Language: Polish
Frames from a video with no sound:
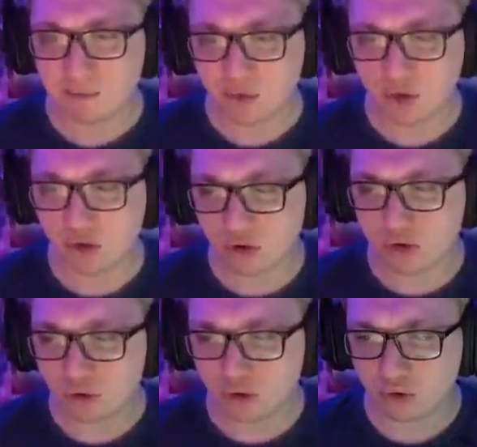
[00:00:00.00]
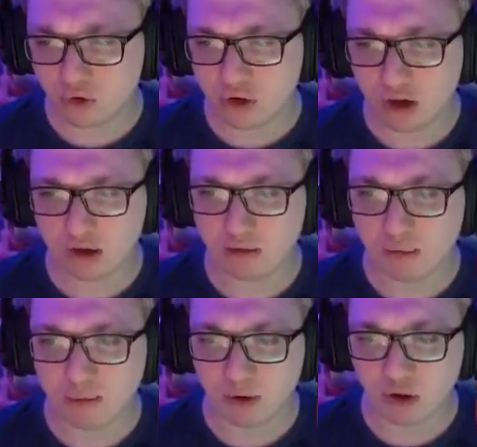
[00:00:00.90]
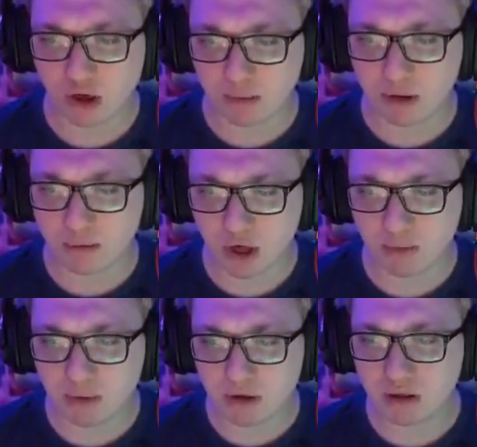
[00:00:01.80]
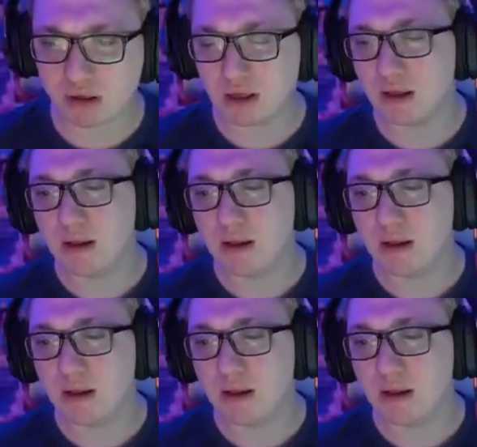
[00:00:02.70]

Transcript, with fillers: Tu, tu już nie jest mi potrzebny przepis.